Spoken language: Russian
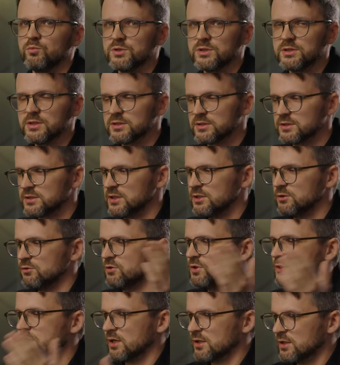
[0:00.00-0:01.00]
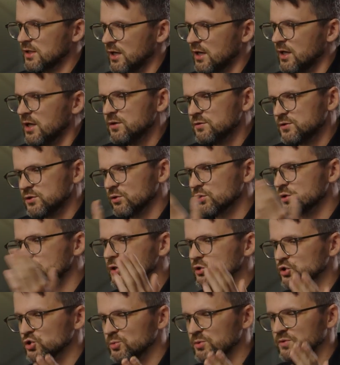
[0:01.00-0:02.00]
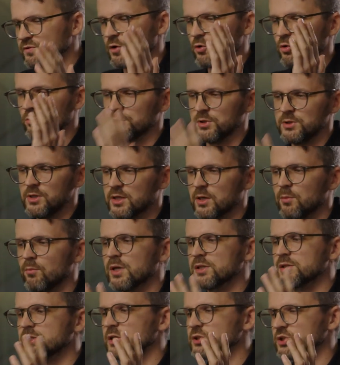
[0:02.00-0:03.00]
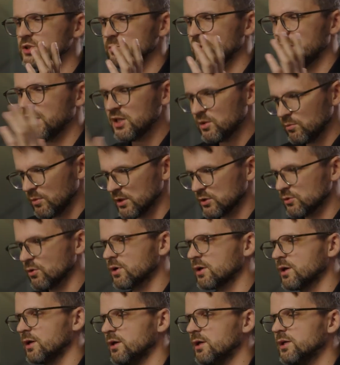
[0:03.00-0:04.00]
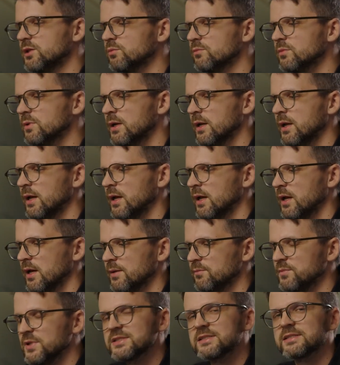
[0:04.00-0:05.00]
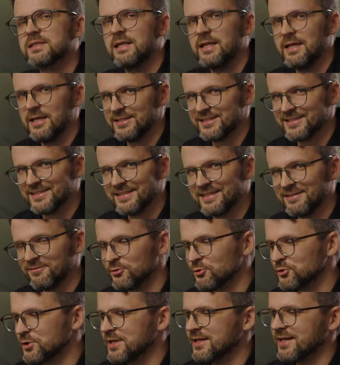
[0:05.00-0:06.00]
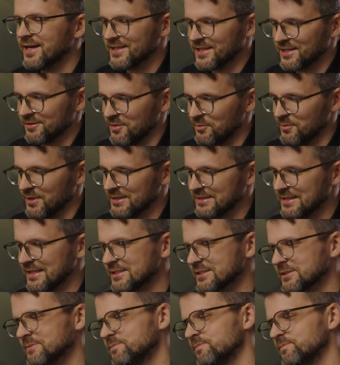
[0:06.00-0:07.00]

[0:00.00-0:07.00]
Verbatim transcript: мизансцену и так далее. И все это должно быть в каком-то неком монтажном ритме, только ритм бесклеечный, внутрикадровый монтаж.